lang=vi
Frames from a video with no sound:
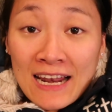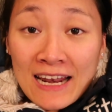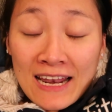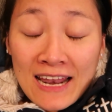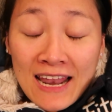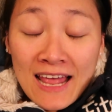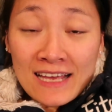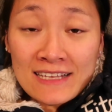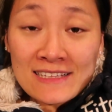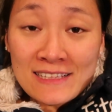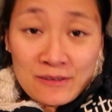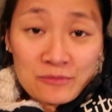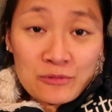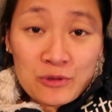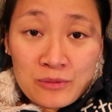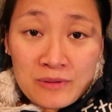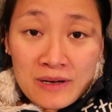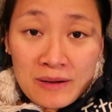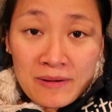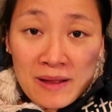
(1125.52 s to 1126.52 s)
lại tiếp
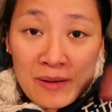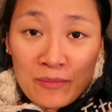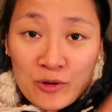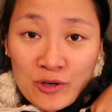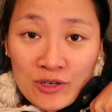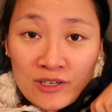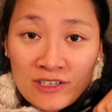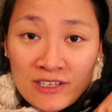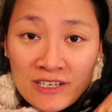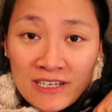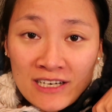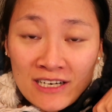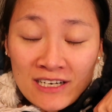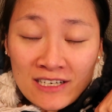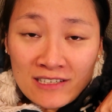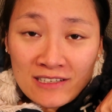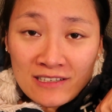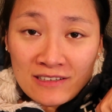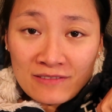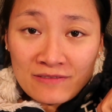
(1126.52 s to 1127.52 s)
tục gặp lại mọi người
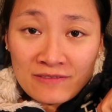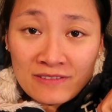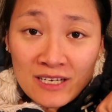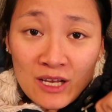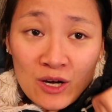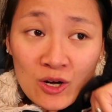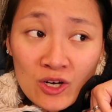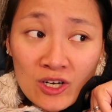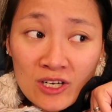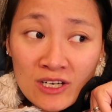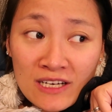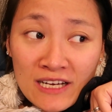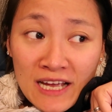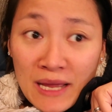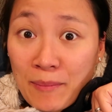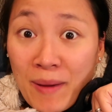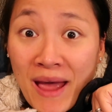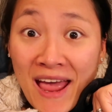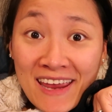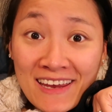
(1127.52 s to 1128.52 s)
ở vlog
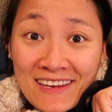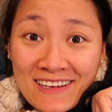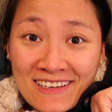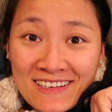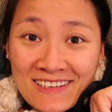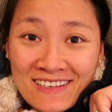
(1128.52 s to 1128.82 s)
ngày mai